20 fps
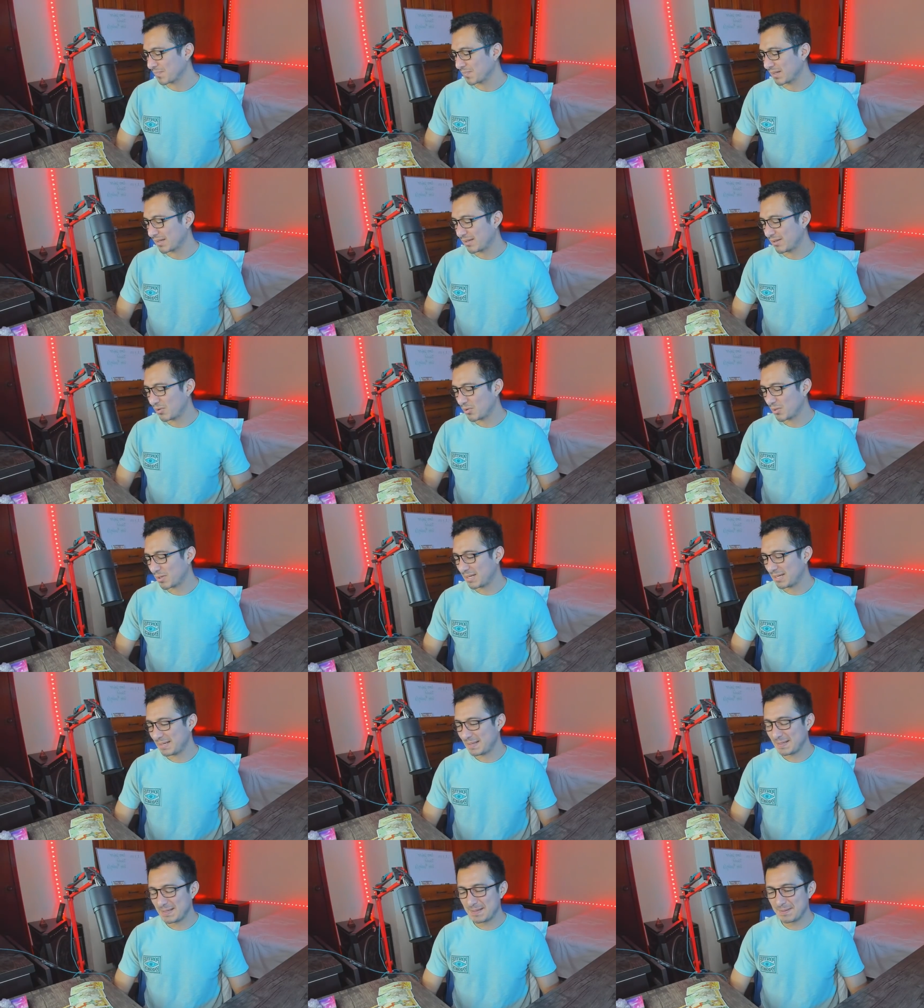Creo
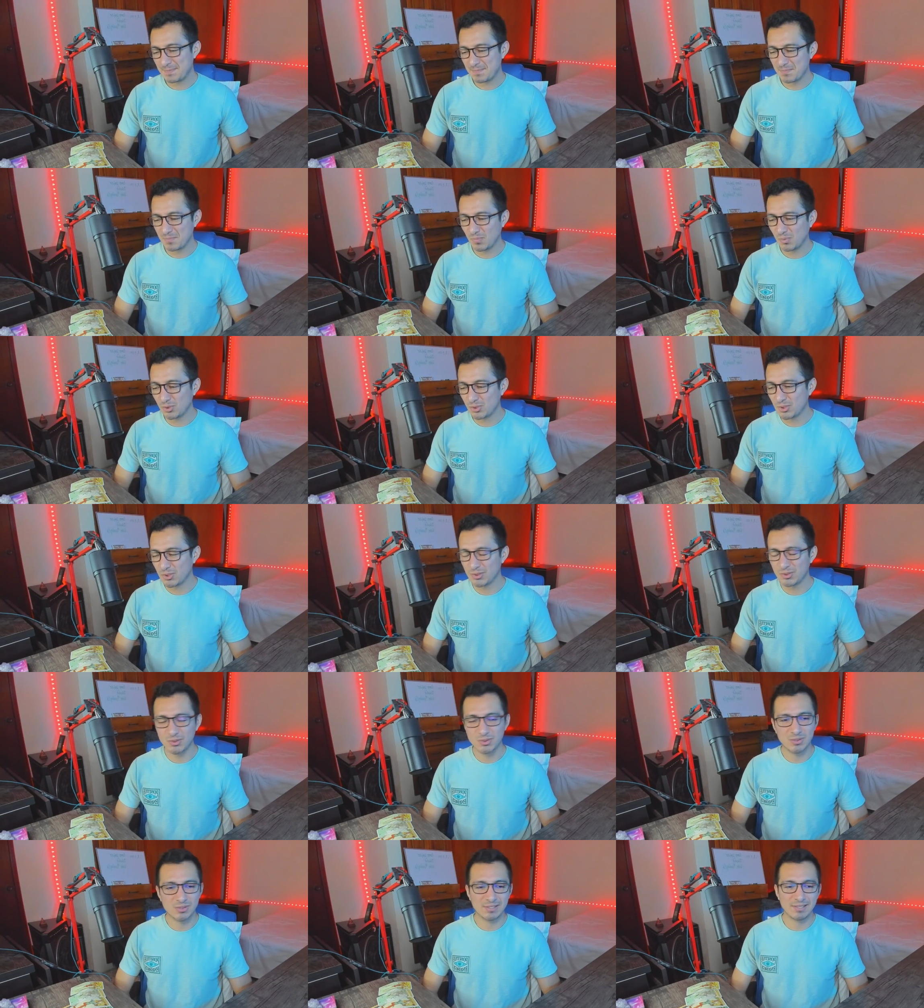que muchos
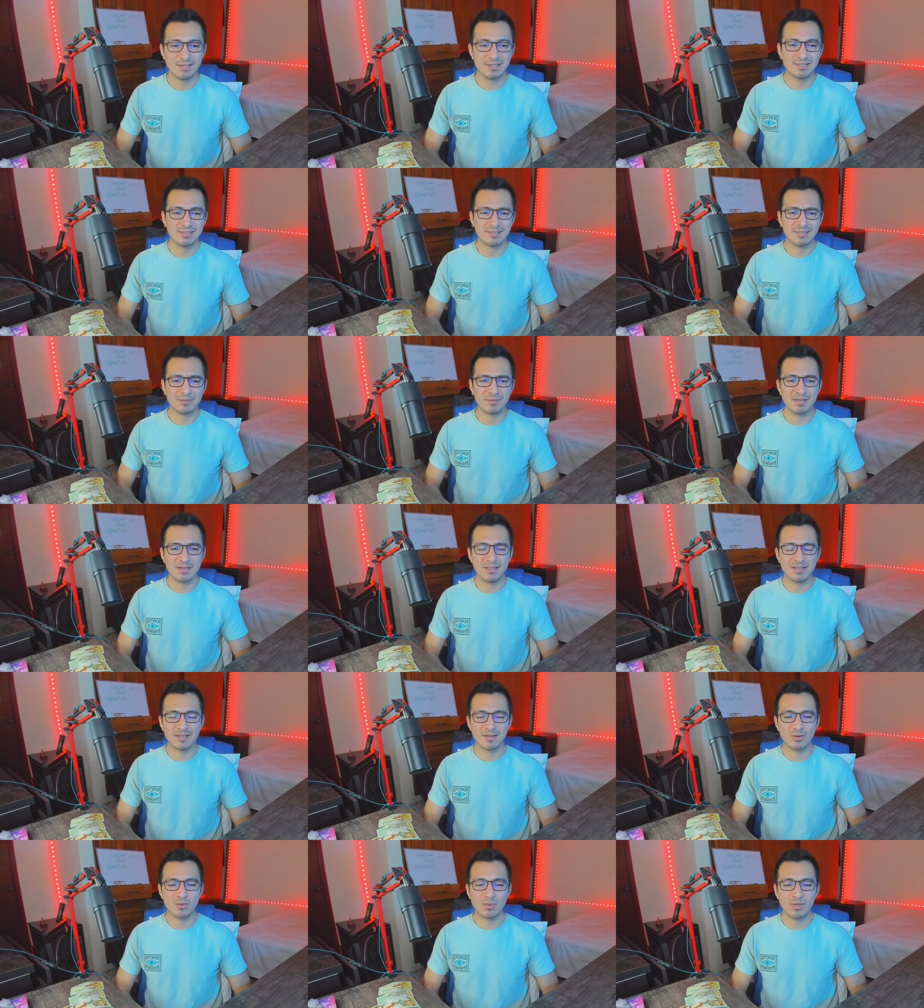de ustedes se van a
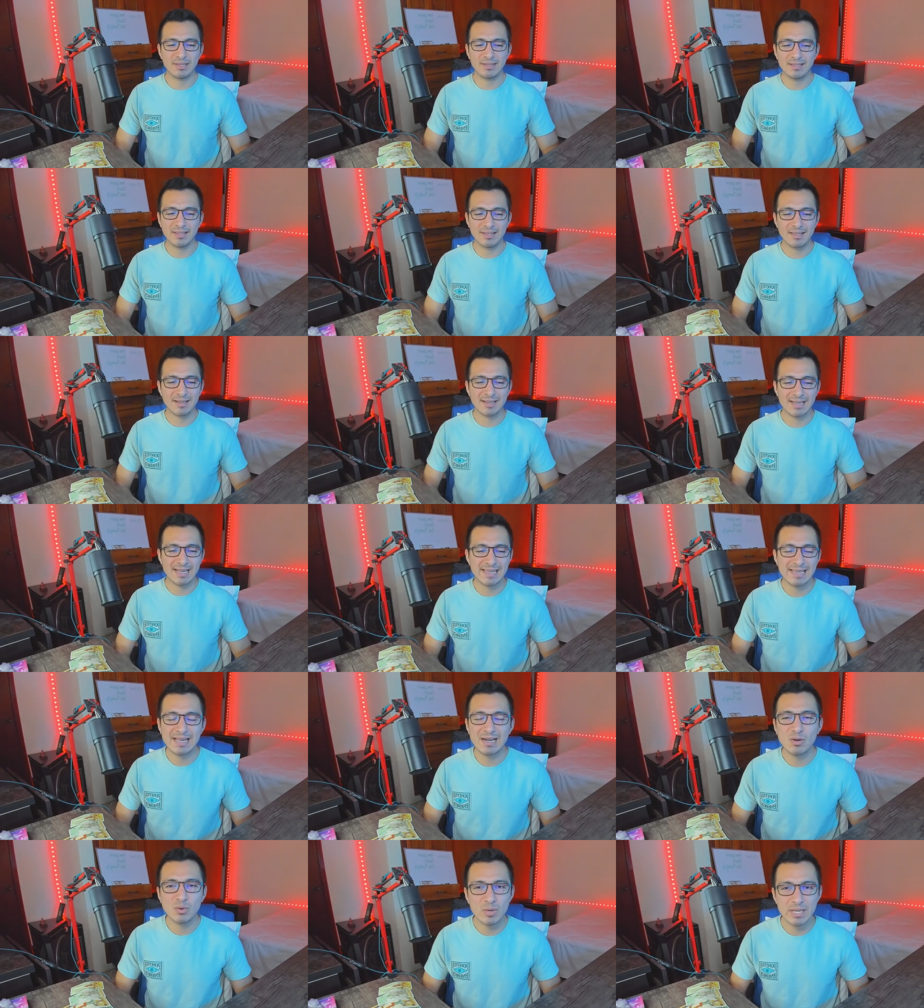dar cuenta de que hay
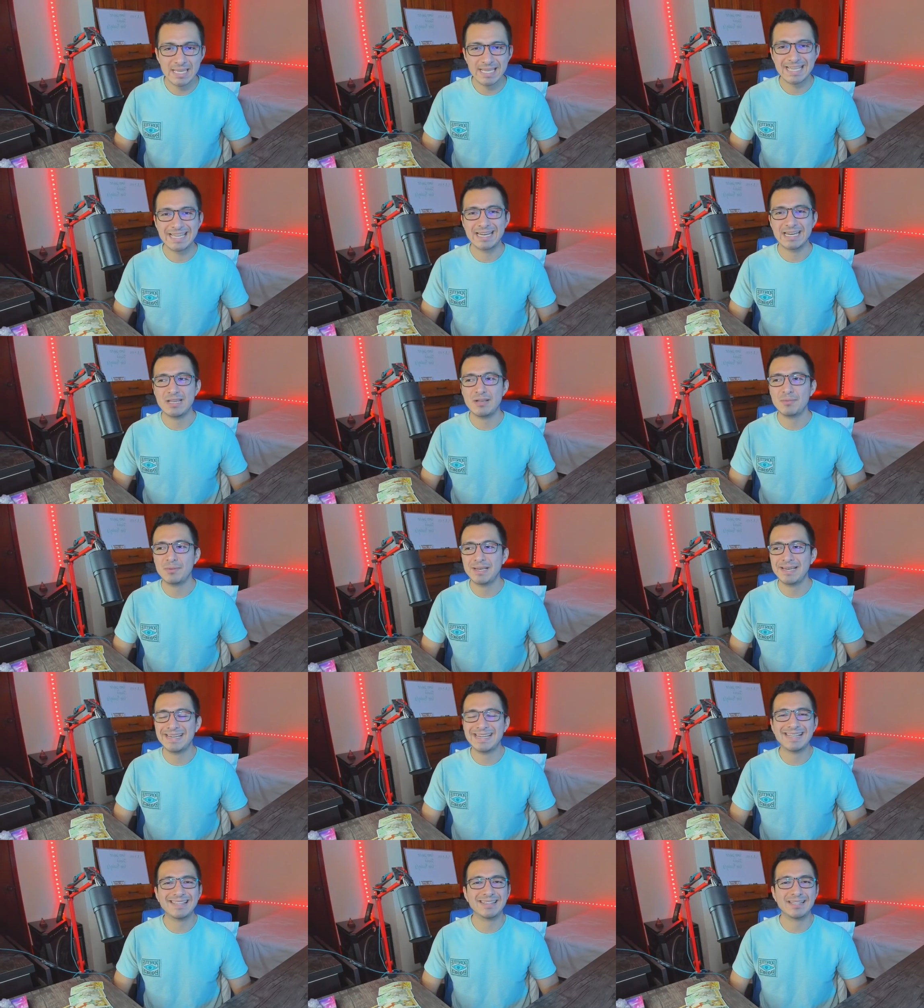algo increíble
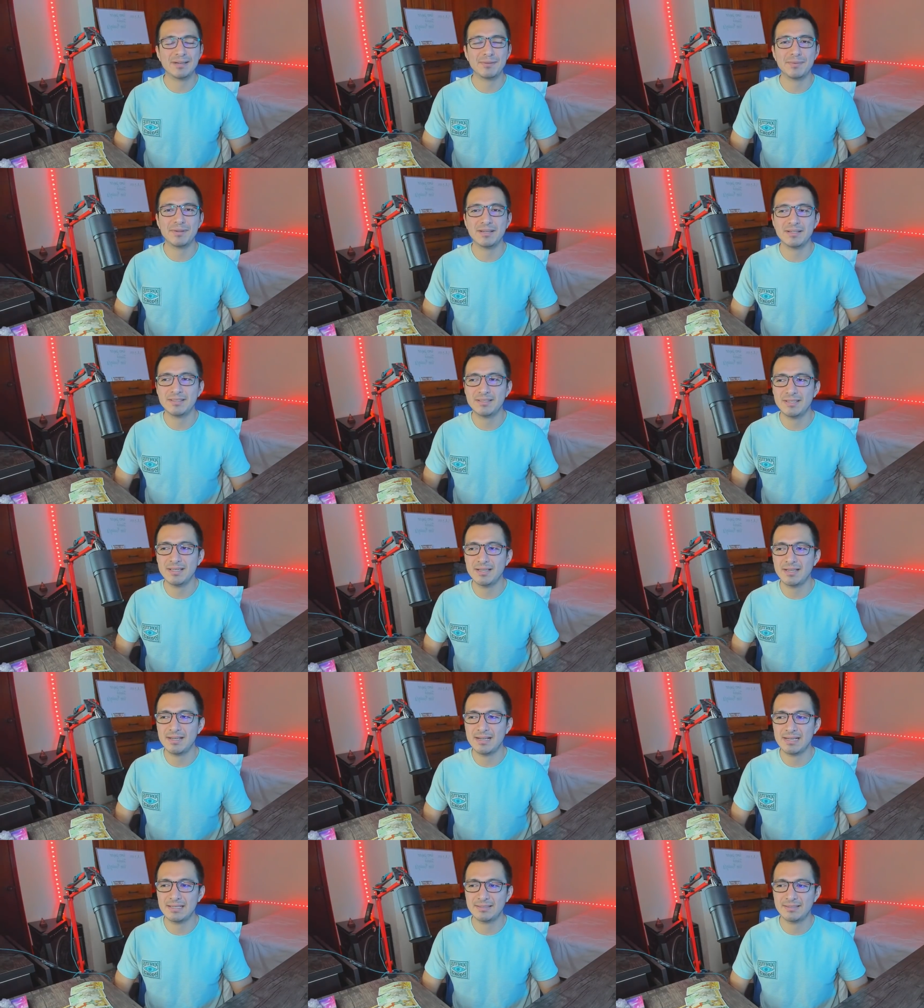en
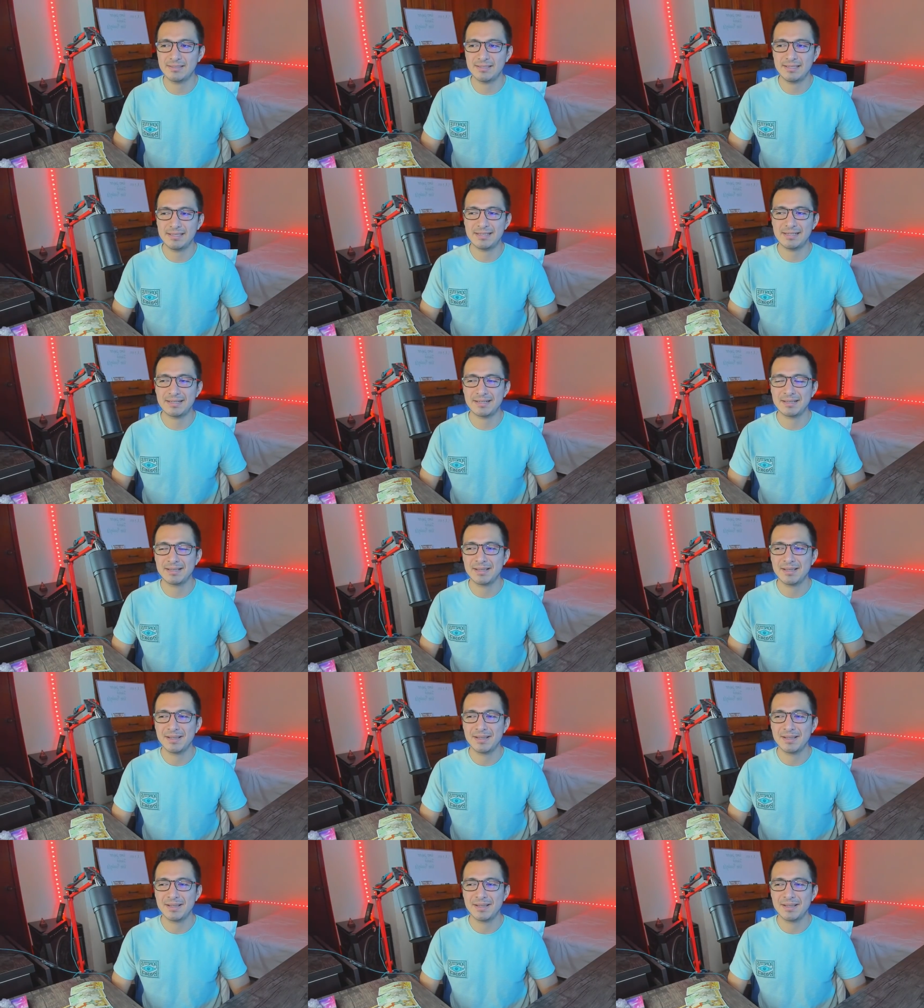atreverse a ser